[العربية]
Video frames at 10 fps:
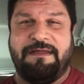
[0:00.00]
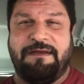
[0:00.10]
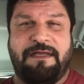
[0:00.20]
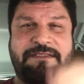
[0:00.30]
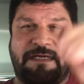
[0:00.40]

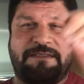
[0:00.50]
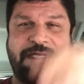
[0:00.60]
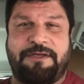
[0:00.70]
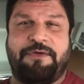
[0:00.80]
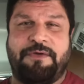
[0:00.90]
لا
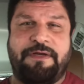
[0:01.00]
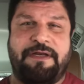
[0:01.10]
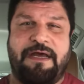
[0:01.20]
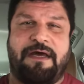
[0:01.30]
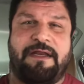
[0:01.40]
تعتقدون
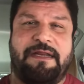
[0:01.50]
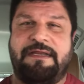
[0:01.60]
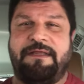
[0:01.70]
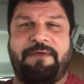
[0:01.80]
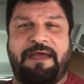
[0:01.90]
ان انا
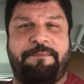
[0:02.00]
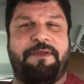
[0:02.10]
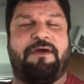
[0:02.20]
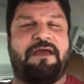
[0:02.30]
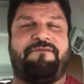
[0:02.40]
هني ما حد
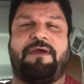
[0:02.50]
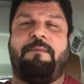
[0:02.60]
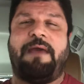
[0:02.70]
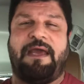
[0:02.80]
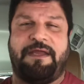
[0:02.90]
بيوقف وياك
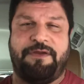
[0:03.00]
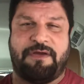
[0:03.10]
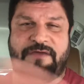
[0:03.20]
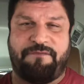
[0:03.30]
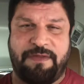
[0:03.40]
ما حد
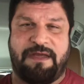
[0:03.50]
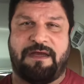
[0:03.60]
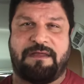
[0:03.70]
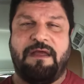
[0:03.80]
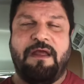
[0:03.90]
يوقف
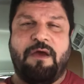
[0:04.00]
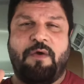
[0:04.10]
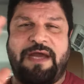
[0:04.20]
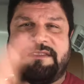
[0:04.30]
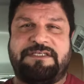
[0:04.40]
وياك
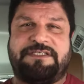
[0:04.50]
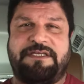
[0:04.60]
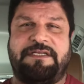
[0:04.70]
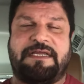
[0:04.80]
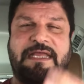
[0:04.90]
ووقت
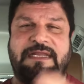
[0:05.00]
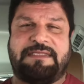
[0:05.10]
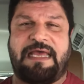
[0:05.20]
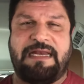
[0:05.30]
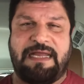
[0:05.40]
الشده كل
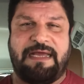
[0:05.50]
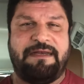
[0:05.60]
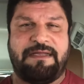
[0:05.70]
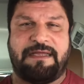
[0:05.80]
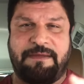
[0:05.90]
يتخلى
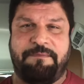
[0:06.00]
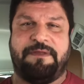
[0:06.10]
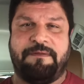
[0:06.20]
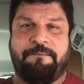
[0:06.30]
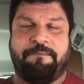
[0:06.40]
عنك عمي
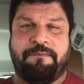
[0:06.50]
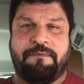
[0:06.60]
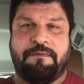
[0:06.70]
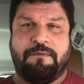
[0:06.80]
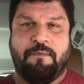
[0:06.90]

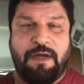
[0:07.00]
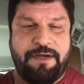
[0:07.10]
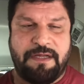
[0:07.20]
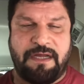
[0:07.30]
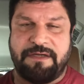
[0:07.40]

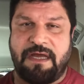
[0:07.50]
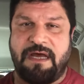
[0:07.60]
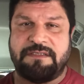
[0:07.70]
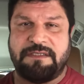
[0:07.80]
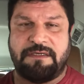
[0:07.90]
واحنا قاعد
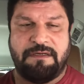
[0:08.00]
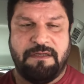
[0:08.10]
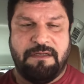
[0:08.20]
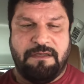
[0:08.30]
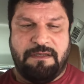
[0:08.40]
نخاطر
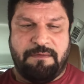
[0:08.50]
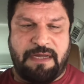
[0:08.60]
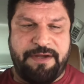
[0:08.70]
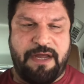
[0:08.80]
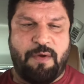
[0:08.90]

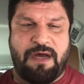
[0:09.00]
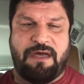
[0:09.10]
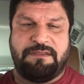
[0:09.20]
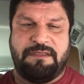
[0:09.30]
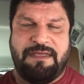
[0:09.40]

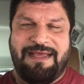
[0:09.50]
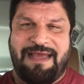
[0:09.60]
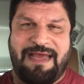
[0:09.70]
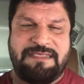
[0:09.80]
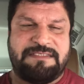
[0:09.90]
عداوات
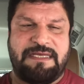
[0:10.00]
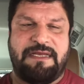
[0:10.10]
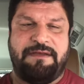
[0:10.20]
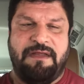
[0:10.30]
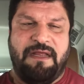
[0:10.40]

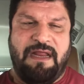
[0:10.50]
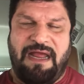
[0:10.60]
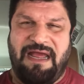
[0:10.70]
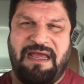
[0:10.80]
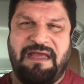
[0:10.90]
حسد
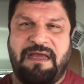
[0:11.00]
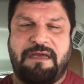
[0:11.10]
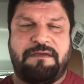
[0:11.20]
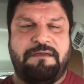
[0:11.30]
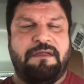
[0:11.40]
حق
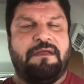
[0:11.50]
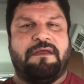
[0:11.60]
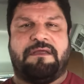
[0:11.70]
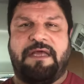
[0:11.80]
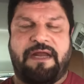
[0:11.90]

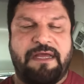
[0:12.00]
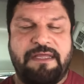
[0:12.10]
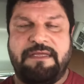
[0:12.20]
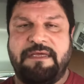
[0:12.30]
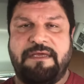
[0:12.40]

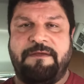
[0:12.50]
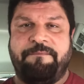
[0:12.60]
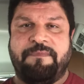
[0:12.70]
كراهيه